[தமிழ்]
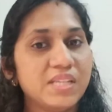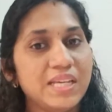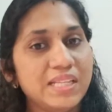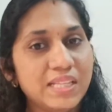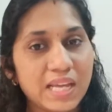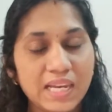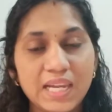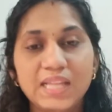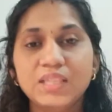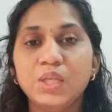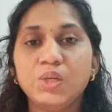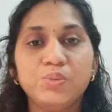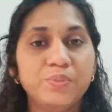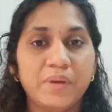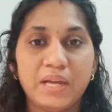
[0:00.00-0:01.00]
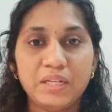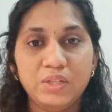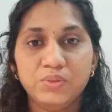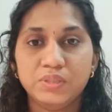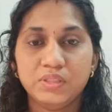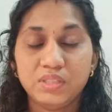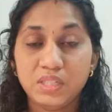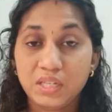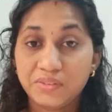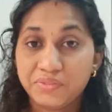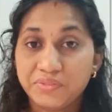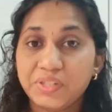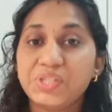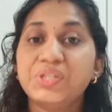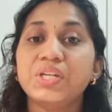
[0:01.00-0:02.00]
ஸோ இது எல்லாத்துக்கும் மேலேயும் வந்துட்டு
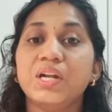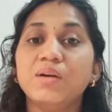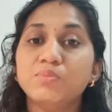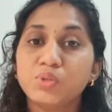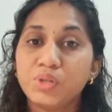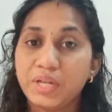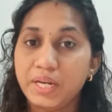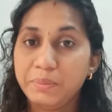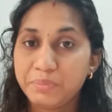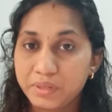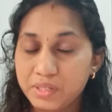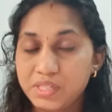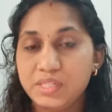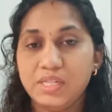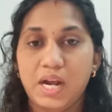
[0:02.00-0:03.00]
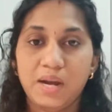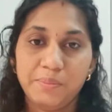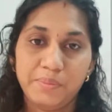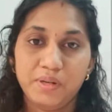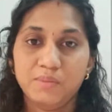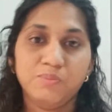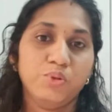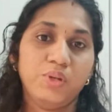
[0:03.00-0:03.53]
நீங்கள் ஃப்ரெஷராக புக் ரீட் பண்ண ஸ்டார்ட் பண்ண